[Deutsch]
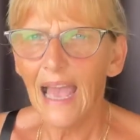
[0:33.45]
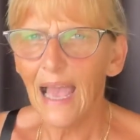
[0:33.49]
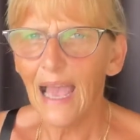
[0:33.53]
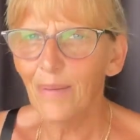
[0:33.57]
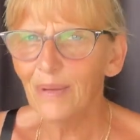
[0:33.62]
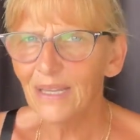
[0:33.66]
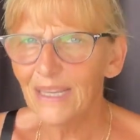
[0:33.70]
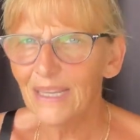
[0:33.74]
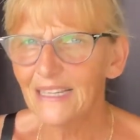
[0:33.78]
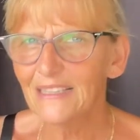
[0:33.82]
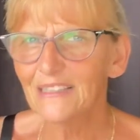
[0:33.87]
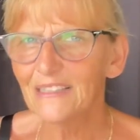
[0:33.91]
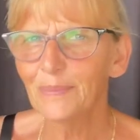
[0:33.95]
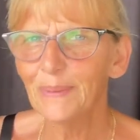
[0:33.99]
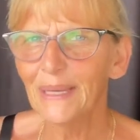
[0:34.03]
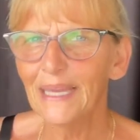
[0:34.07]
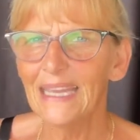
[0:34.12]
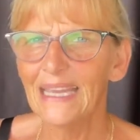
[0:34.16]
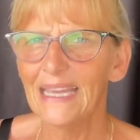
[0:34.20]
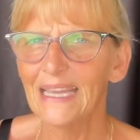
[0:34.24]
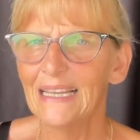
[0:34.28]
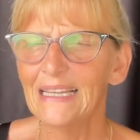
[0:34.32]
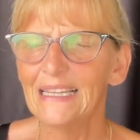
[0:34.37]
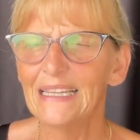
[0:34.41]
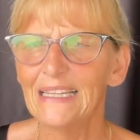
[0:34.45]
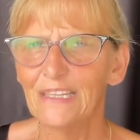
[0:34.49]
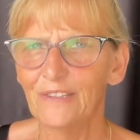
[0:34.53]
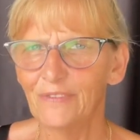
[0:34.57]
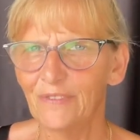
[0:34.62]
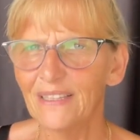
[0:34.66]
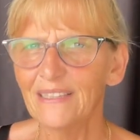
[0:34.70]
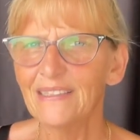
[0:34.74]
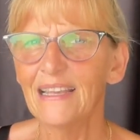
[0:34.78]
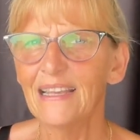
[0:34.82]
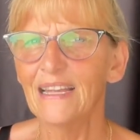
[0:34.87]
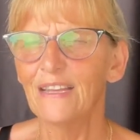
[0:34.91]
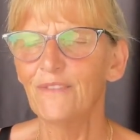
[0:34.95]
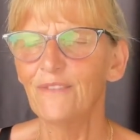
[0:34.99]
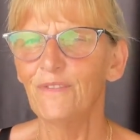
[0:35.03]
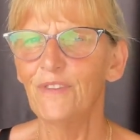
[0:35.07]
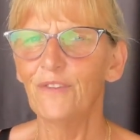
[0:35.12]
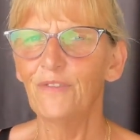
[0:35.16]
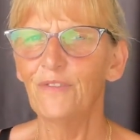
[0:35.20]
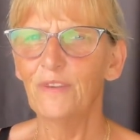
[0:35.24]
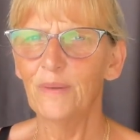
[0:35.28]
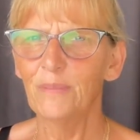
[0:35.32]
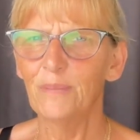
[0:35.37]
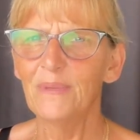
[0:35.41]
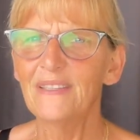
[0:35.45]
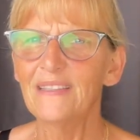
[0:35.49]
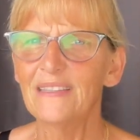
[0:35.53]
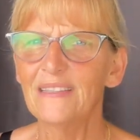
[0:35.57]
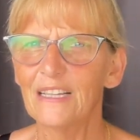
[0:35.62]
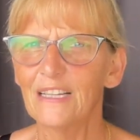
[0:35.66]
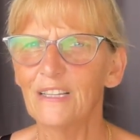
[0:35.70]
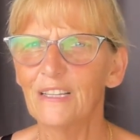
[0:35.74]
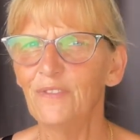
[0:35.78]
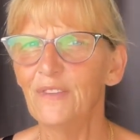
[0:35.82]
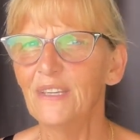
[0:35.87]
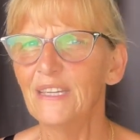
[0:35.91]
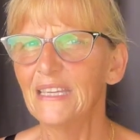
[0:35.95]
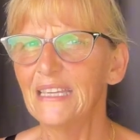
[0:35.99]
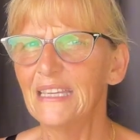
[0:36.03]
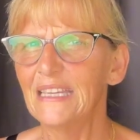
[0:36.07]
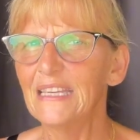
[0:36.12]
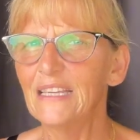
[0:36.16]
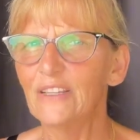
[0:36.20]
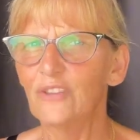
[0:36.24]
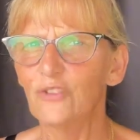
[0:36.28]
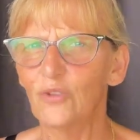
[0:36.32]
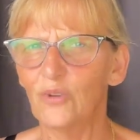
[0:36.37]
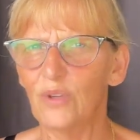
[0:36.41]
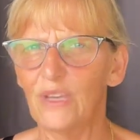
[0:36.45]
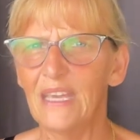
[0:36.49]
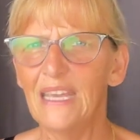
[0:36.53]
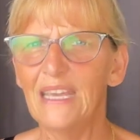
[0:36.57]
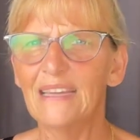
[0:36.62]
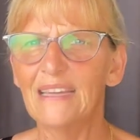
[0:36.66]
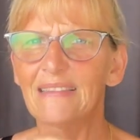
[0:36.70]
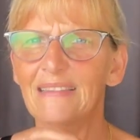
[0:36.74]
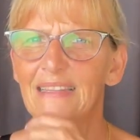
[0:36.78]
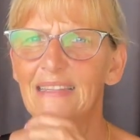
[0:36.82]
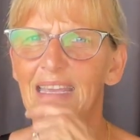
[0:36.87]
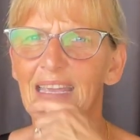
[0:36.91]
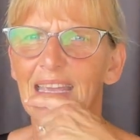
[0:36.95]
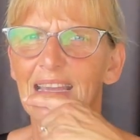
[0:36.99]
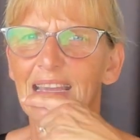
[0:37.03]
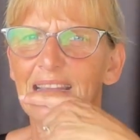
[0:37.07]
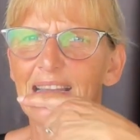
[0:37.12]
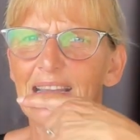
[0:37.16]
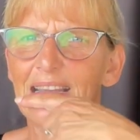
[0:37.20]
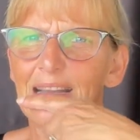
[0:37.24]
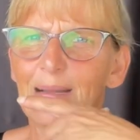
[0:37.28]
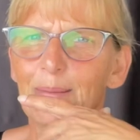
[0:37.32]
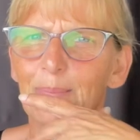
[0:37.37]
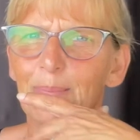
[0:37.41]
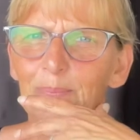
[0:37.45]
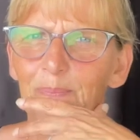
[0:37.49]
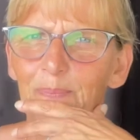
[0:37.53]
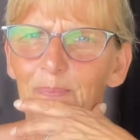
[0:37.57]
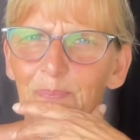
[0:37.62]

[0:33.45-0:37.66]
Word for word: Aber jetzt mal ehrlich, was hatten wir vermisst, als wir hier zuerst herkamen?